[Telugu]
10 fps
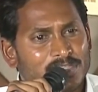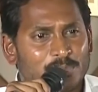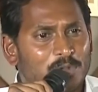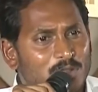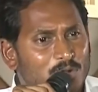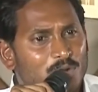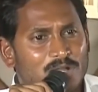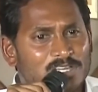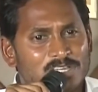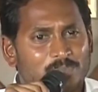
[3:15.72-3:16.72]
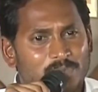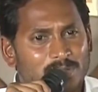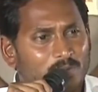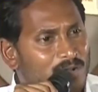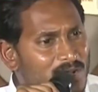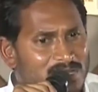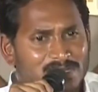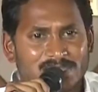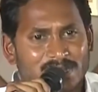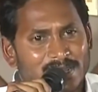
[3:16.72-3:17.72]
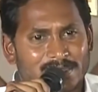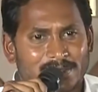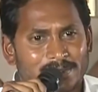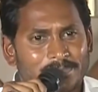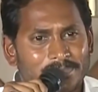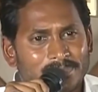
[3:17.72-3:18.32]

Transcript: నెత్తిపిండి కొడుకు అని చెప్పి బొక్కలు చేసిందరా లేదా